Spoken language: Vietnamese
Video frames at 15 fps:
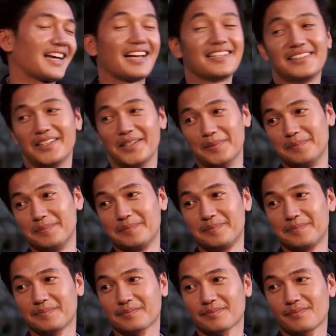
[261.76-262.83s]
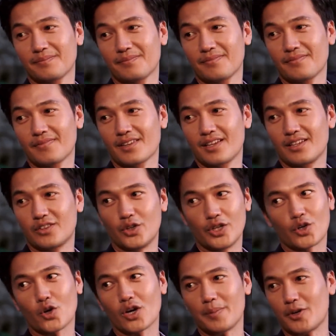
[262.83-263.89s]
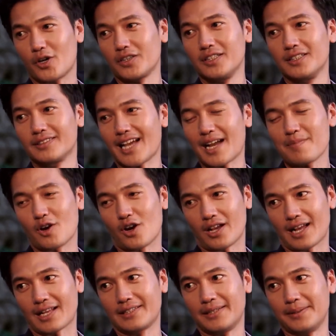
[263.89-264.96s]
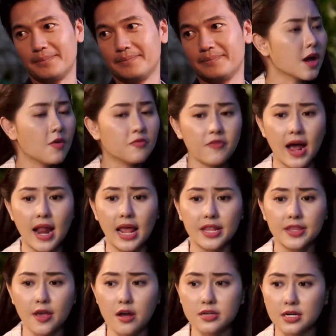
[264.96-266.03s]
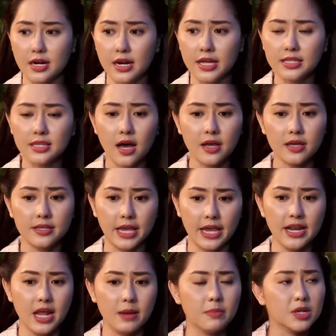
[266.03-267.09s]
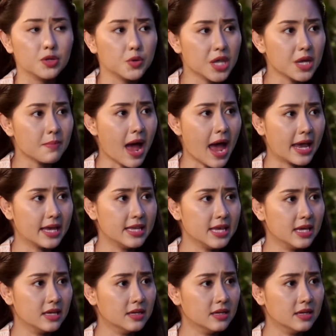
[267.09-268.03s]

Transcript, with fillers: Can thiệp Tôi với cô là mình có tương tác mà gọi là can thiệp Chứ không phải là anh cho trợ lý tới chỉ định bên tôi viết bài hay